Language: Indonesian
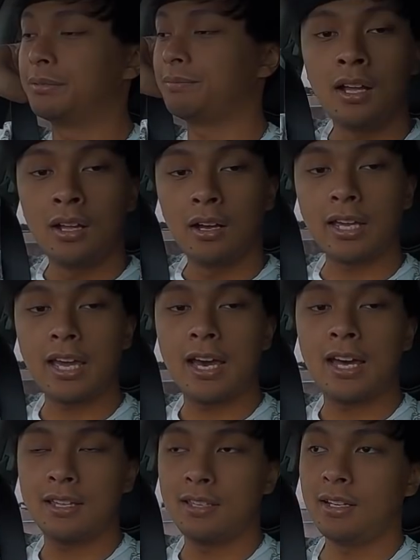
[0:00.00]
oke okay
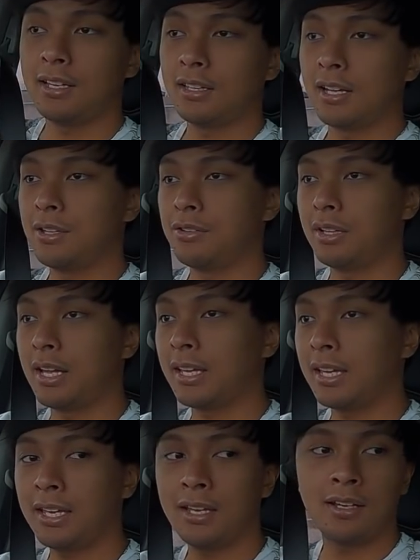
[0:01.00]
ya jadi kita lanjut
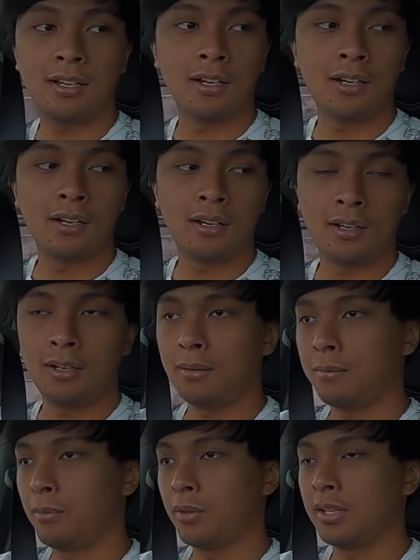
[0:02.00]
lagi
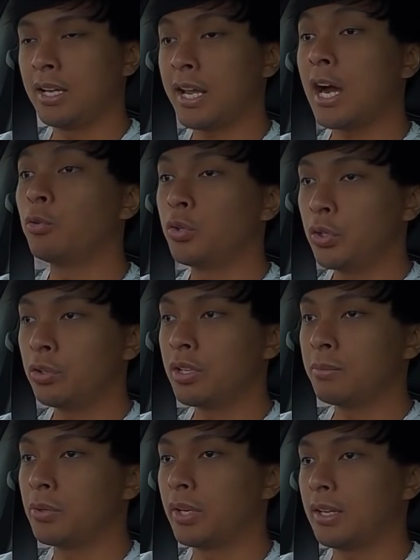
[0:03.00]
uh, dari
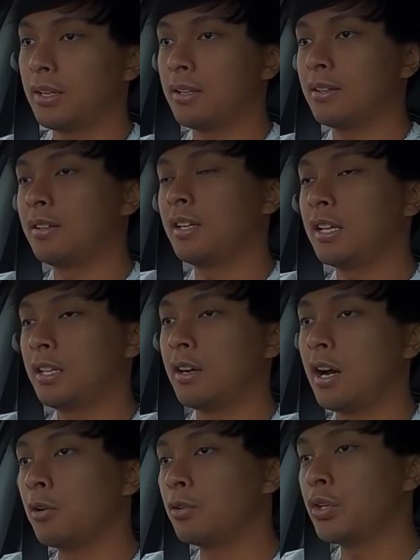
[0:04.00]
audionya mungkin ya ini ada
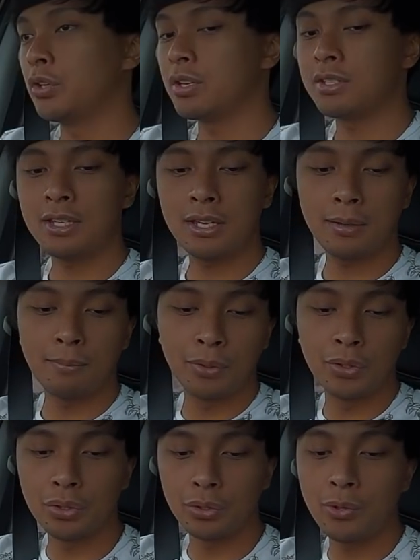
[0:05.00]
audionya sih
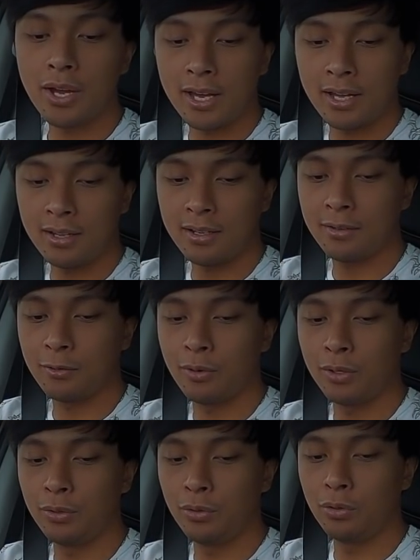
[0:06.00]
menurut gue ya
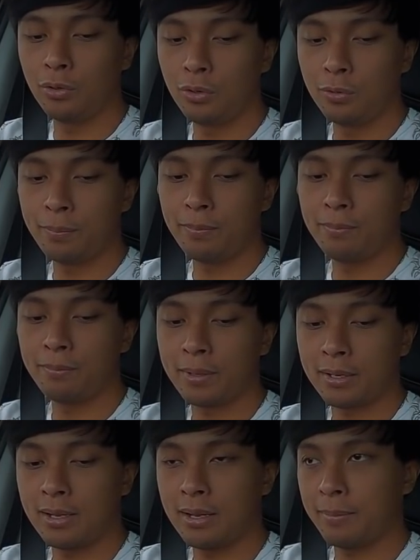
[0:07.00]
gue dulu
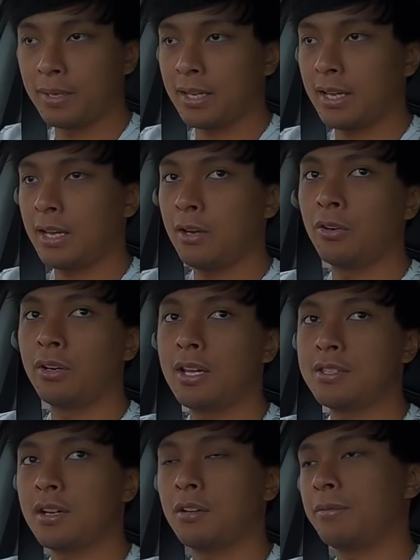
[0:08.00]
pernah pakai Honda
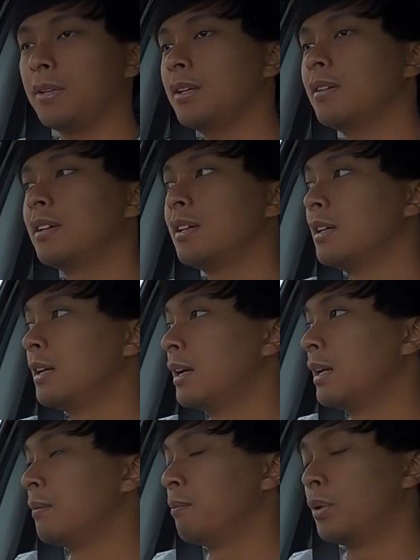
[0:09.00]
HR-V
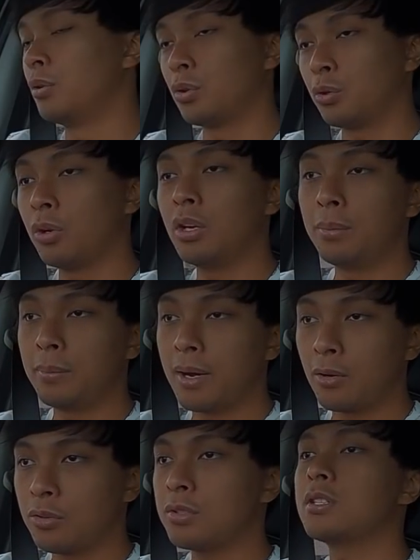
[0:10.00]
menurut gue lebih
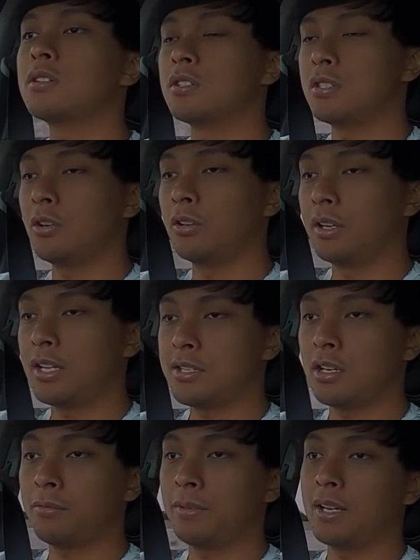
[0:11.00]
bagus si Honda
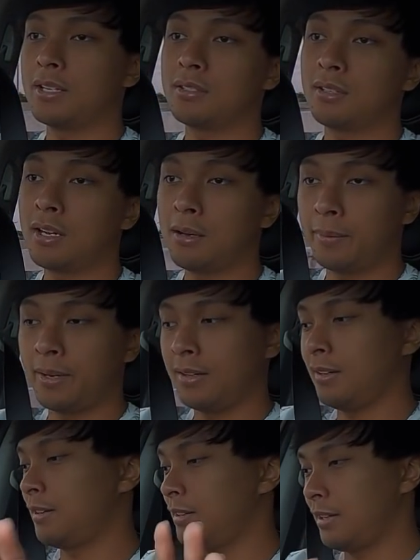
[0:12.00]
HR-V guys
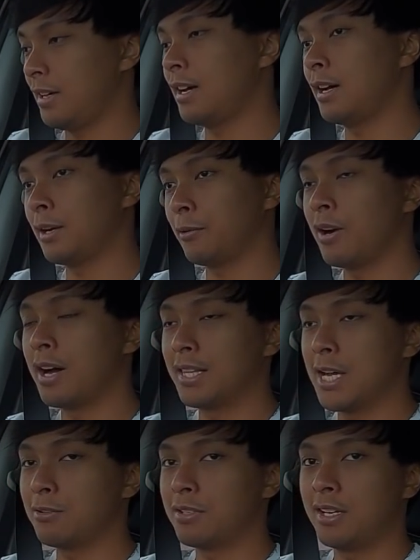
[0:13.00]
kenapa uh, eh, gue
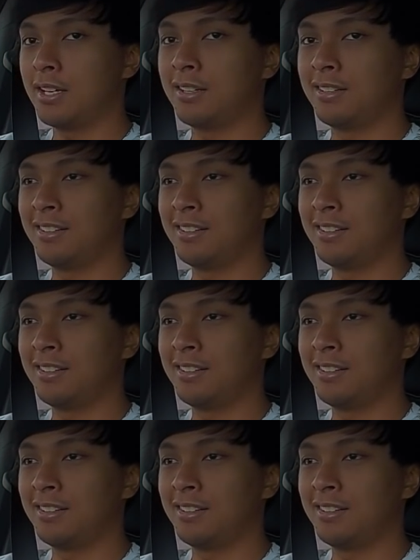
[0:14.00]
nggak tahu sih ya